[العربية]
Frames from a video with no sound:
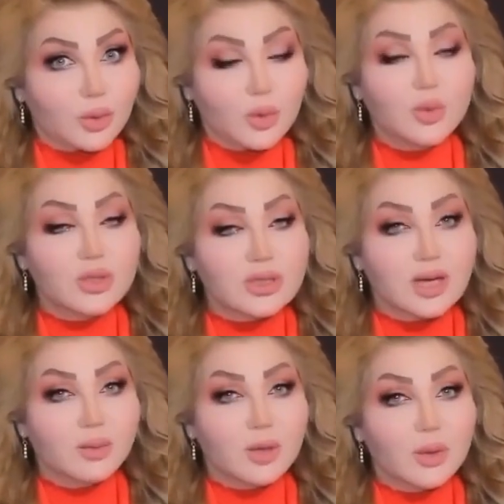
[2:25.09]

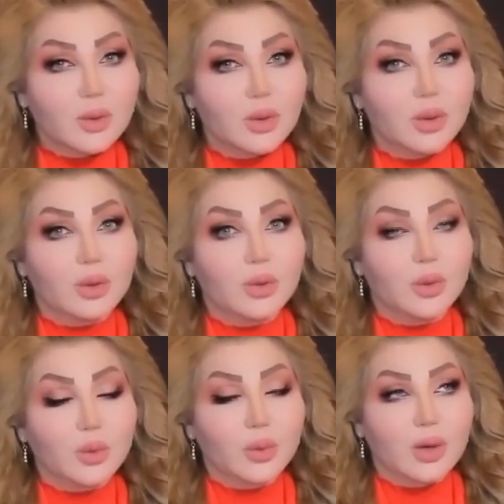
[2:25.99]
ومستقبله أنه
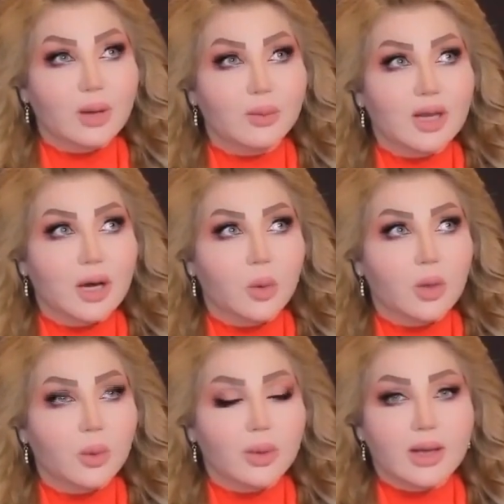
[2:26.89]
هو من
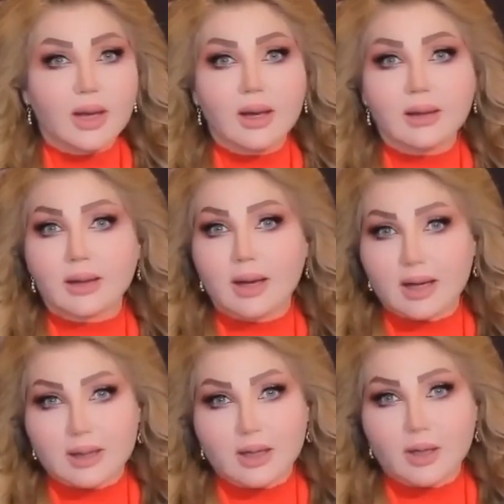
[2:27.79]
أولويات
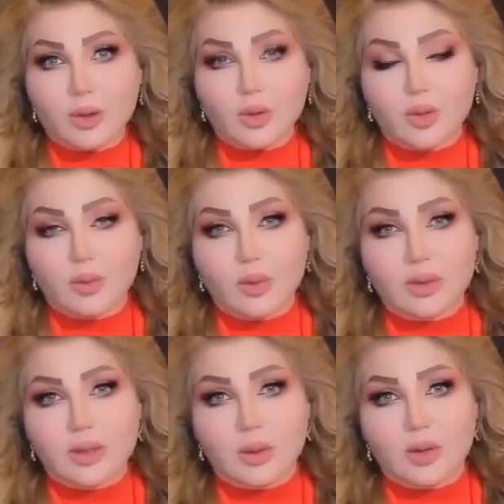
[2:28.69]
هذه الحكومة
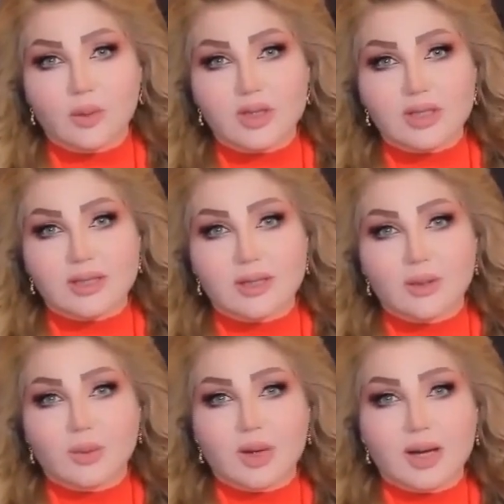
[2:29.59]
والدولة ومجلس
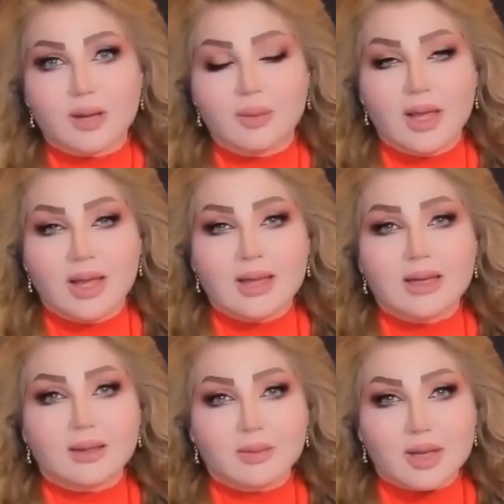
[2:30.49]
النواب
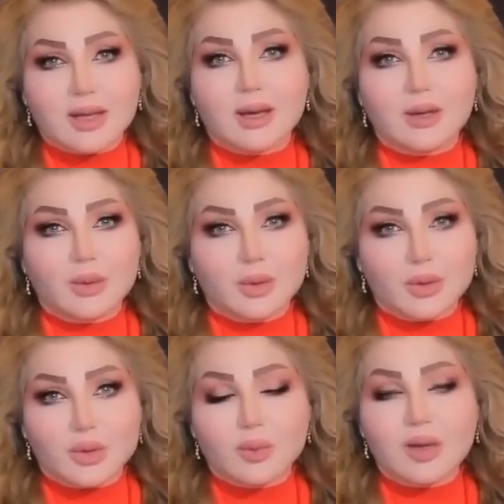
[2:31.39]
نتمنى أن
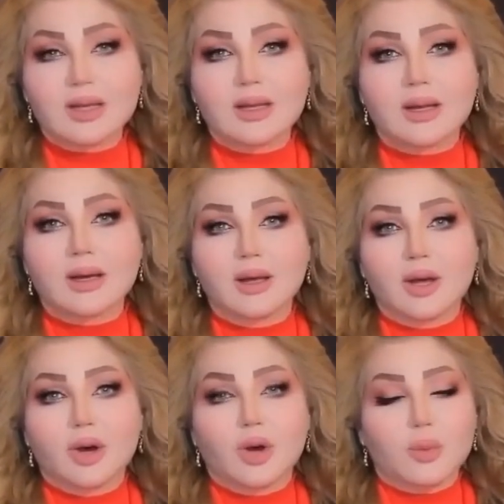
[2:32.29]
حكومتنا
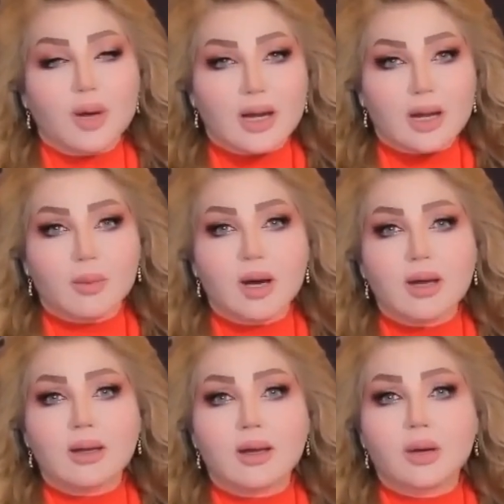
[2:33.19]

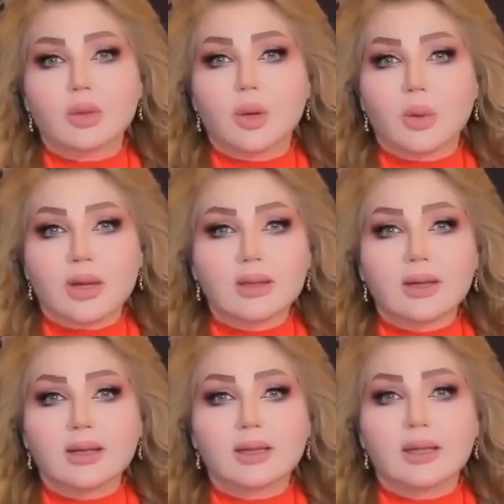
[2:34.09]
وبرلماننا
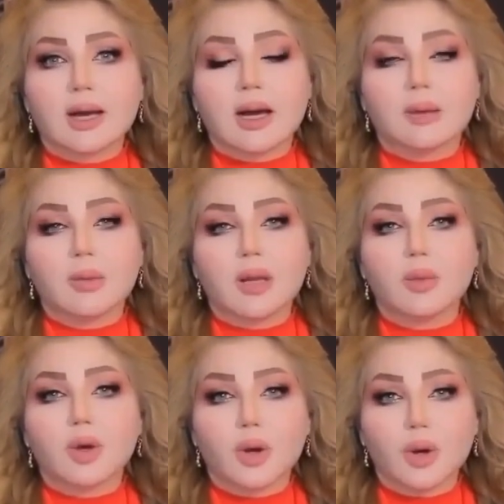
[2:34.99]
ودولتنا تتعامل
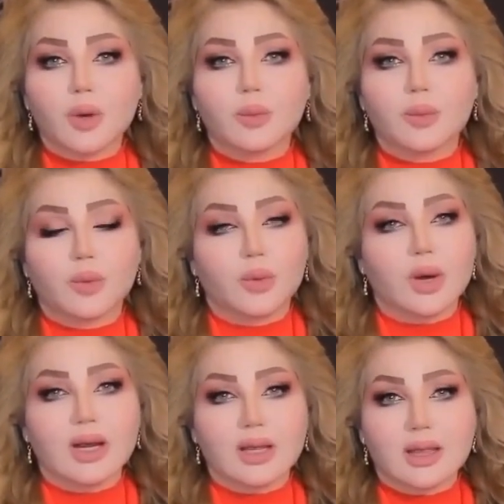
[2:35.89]
بحب
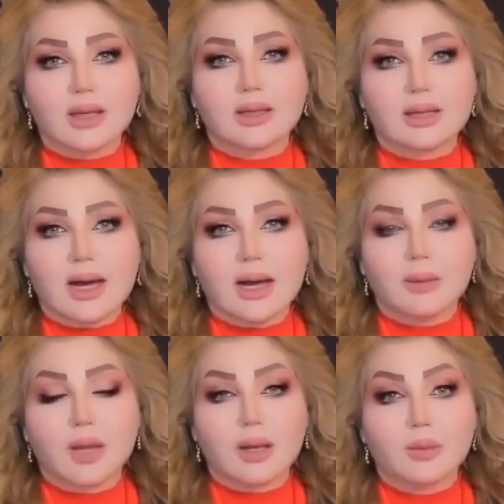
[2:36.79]
وأيضا
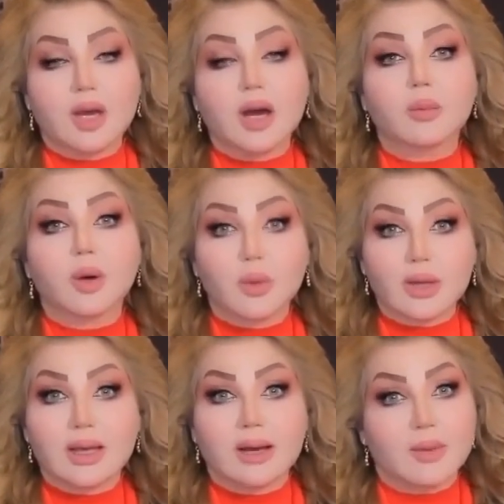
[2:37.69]
تتعامل
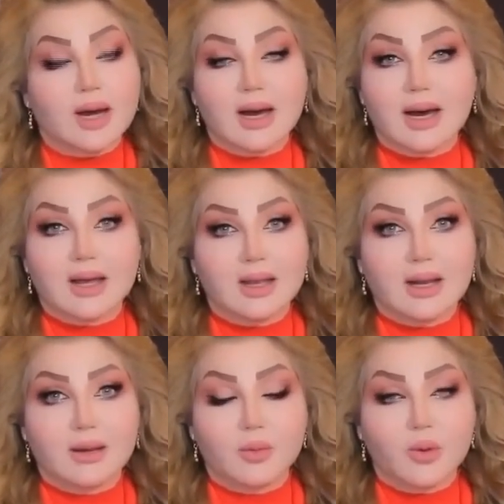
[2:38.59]
بأبوية مع هذا
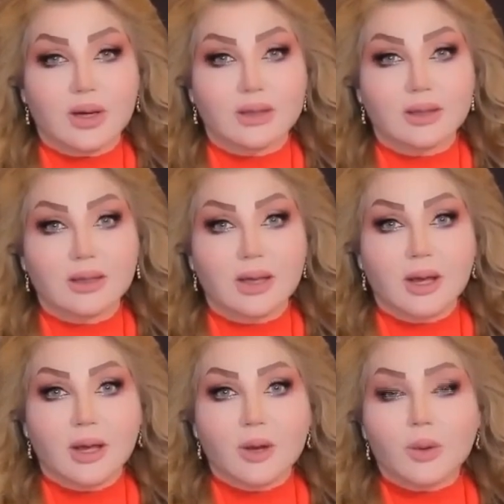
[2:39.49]
المواطن
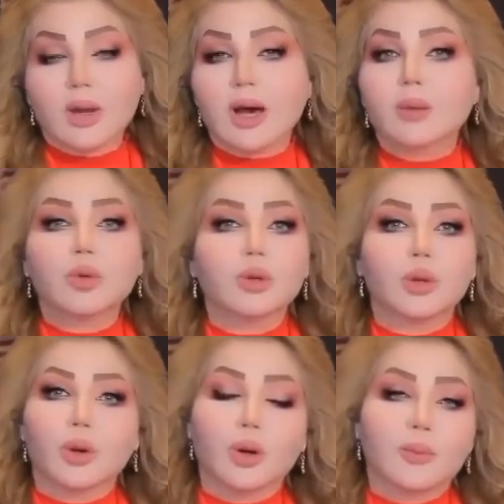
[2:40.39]
كل عام وانتم الحب